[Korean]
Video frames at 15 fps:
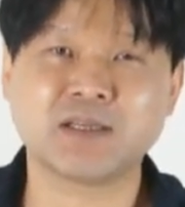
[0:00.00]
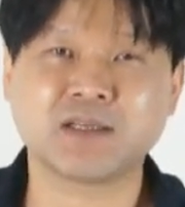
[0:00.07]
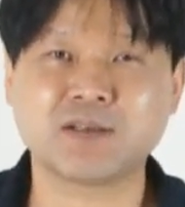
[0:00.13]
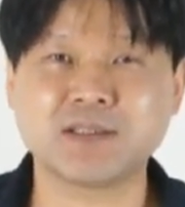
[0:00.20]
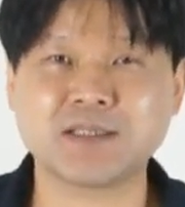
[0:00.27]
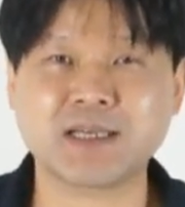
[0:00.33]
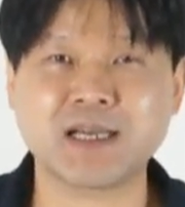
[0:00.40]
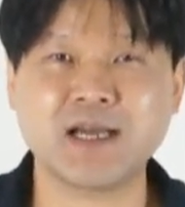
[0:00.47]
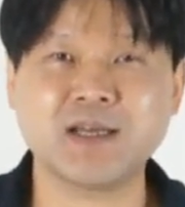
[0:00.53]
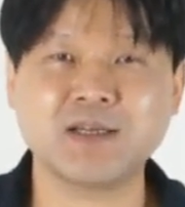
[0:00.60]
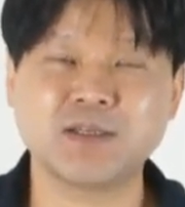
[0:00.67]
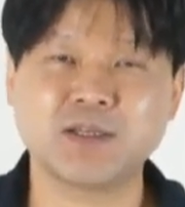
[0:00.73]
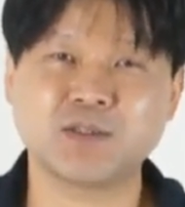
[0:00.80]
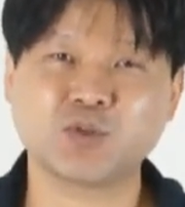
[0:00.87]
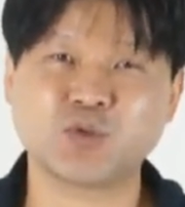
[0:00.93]

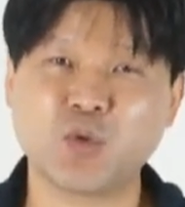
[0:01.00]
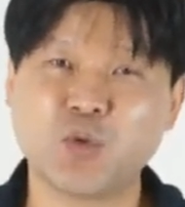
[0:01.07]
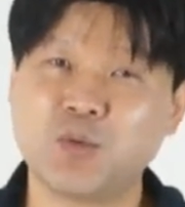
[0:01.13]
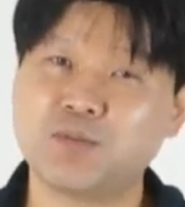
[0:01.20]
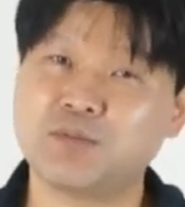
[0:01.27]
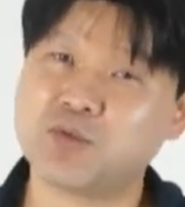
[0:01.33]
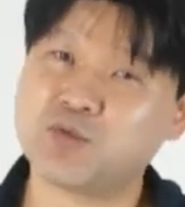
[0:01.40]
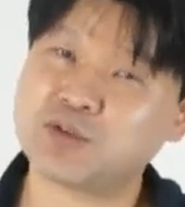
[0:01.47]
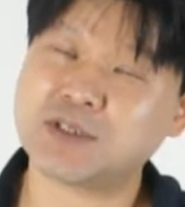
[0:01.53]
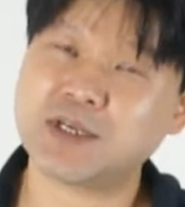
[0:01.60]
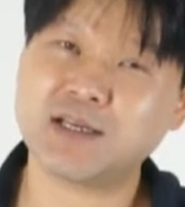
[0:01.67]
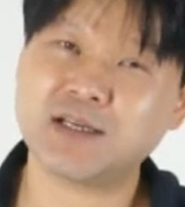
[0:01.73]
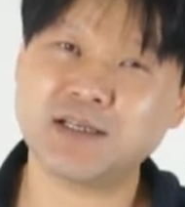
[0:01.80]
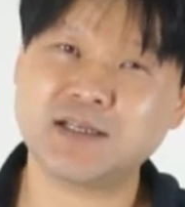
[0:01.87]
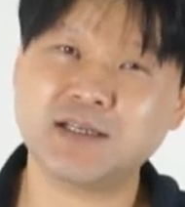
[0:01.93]
그러니까 좀
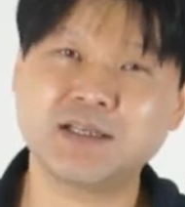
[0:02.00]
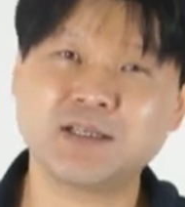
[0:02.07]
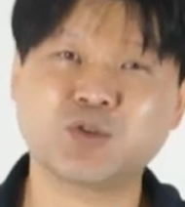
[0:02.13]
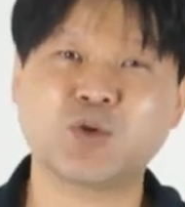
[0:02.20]
숙제를